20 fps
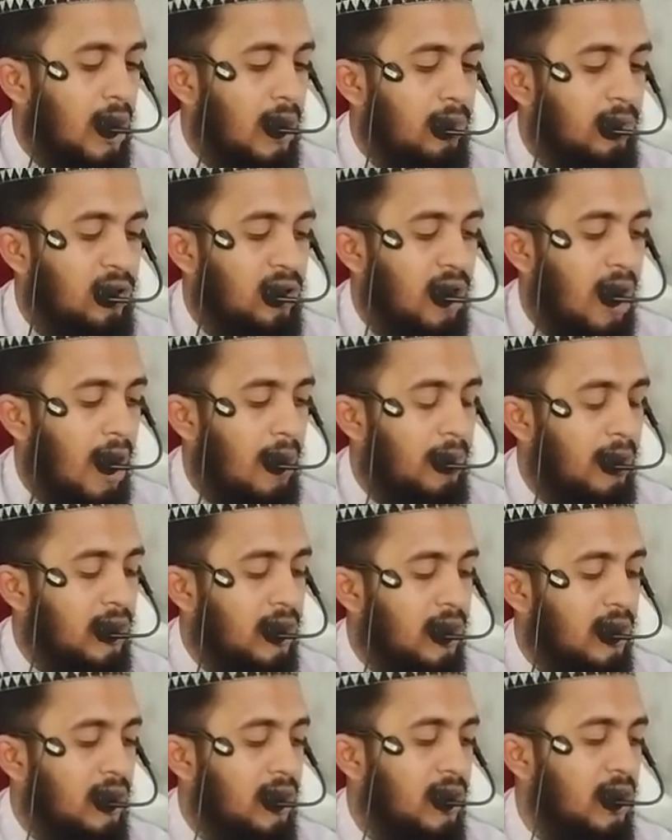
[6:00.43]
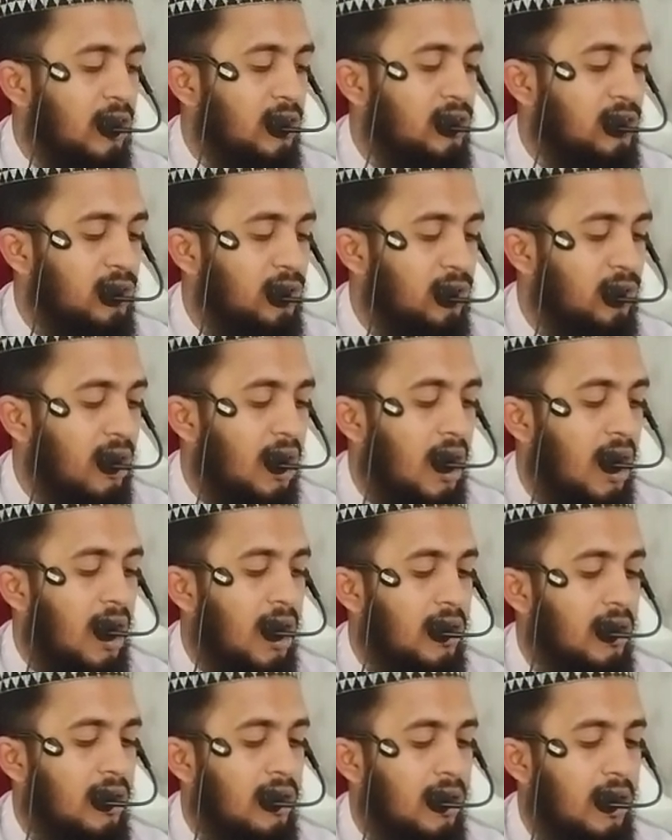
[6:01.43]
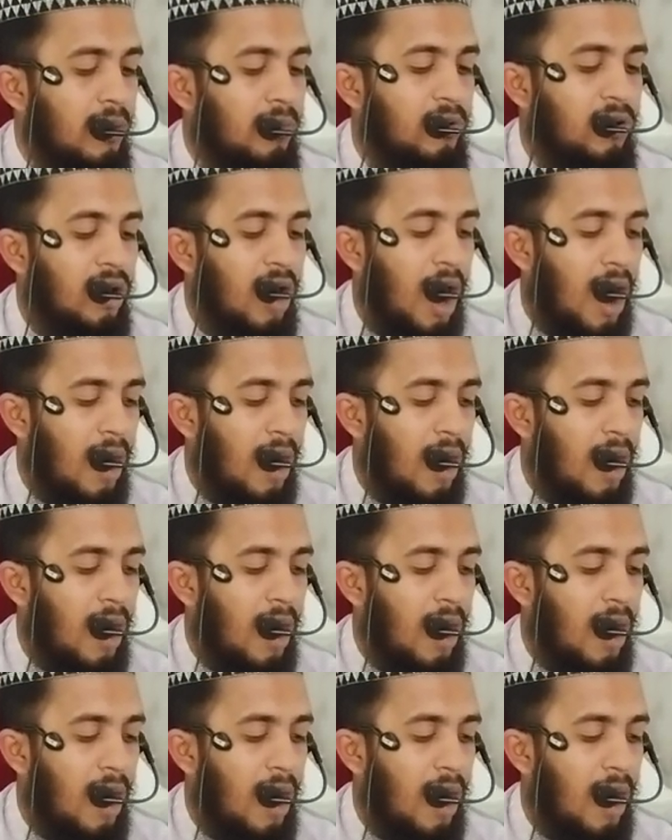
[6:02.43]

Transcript: এবং আমাদেরকে শোনার এবং